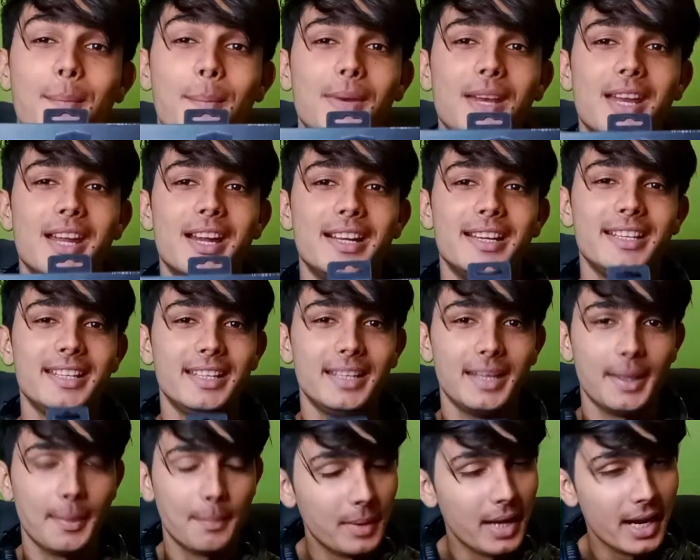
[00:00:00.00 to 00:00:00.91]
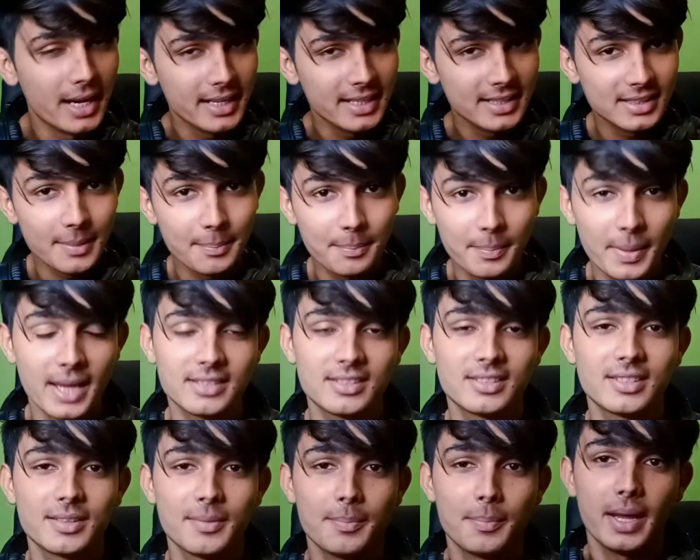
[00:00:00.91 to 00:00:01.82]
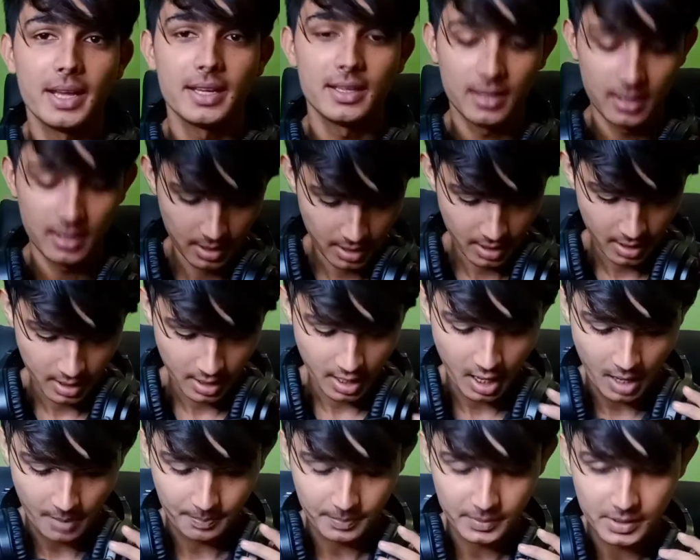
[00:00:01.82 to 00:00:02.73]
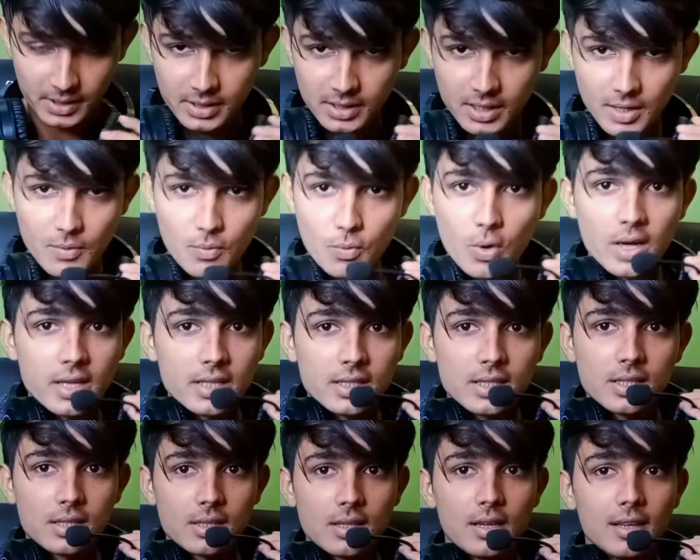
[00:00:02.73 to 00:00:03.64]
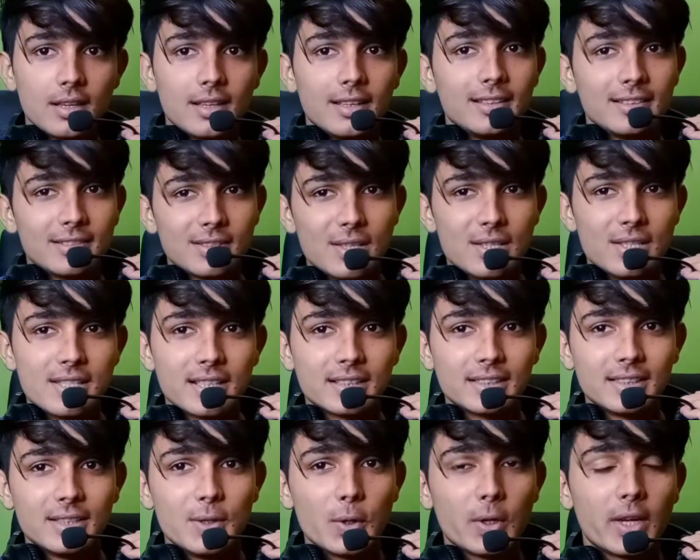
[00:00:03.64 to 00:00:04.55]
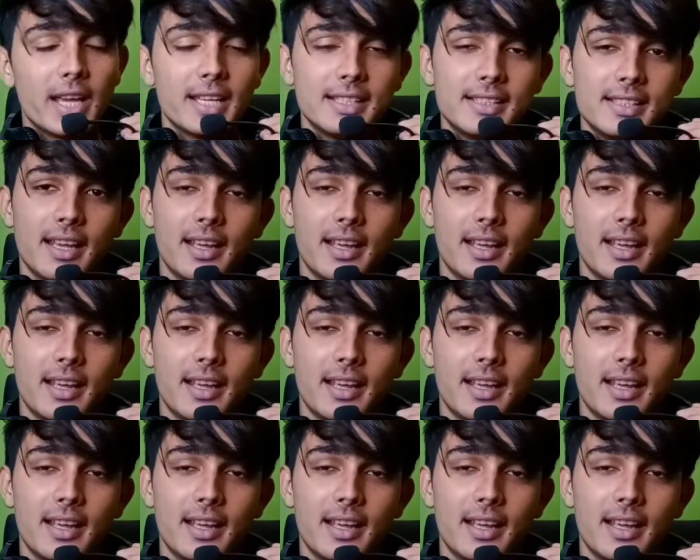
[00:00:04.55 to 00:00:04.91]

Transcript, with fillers: ब्लैडी ब्लैडी इज़ द बेस्ट माइक आप इसकी वॉइस सुन सकते हो कैसी